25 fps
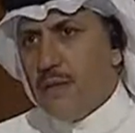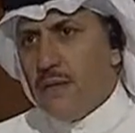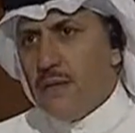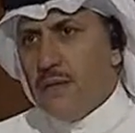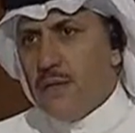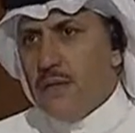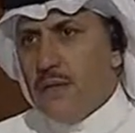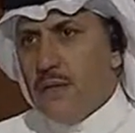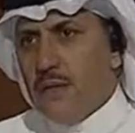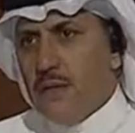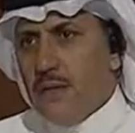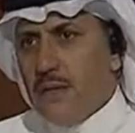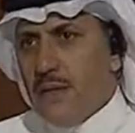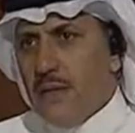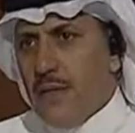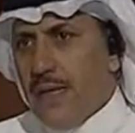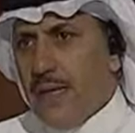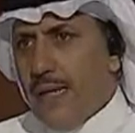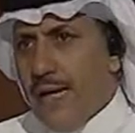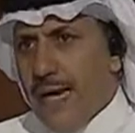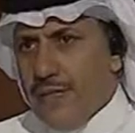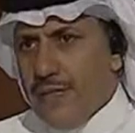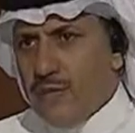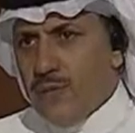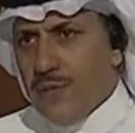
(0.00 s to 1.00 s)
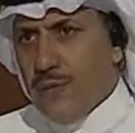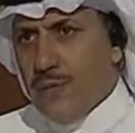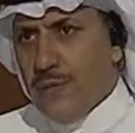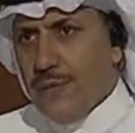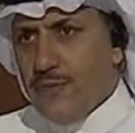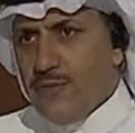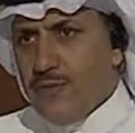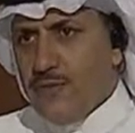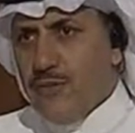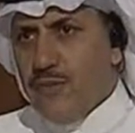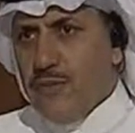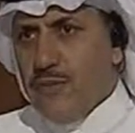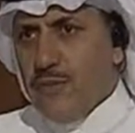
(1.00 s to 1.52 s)
آه، الحاجه الى
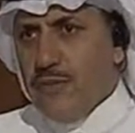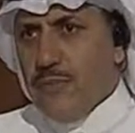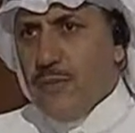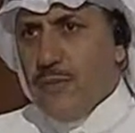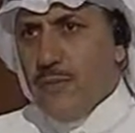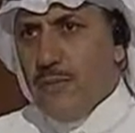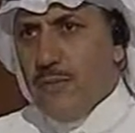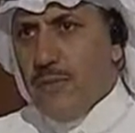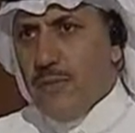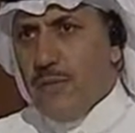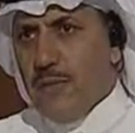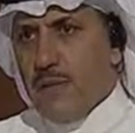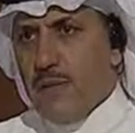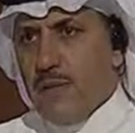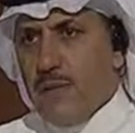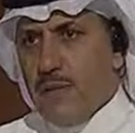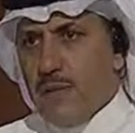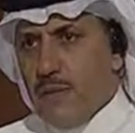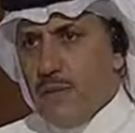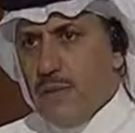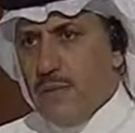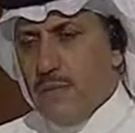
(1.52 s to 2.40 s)
مزيد من من نعم